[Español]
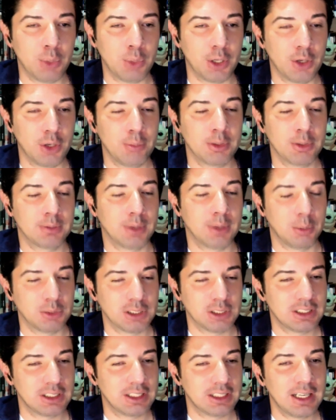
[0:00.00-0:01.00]
Bueno, pues vamos
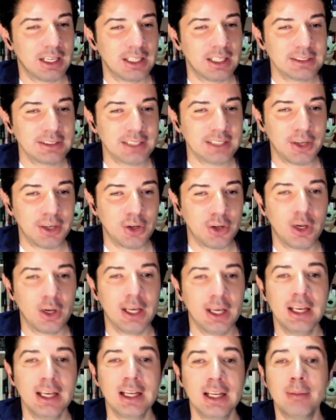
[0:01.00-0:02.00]
a tener el estreno
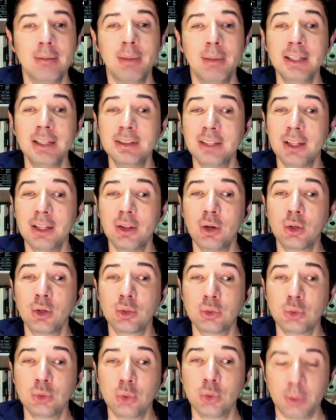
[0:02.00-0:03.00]
el 20 de
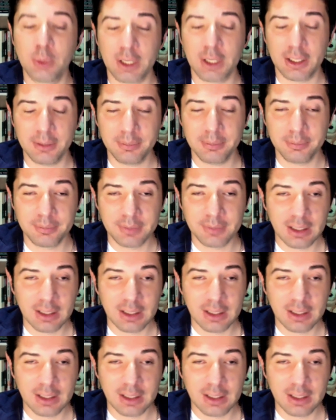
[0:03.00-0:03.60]
octubre.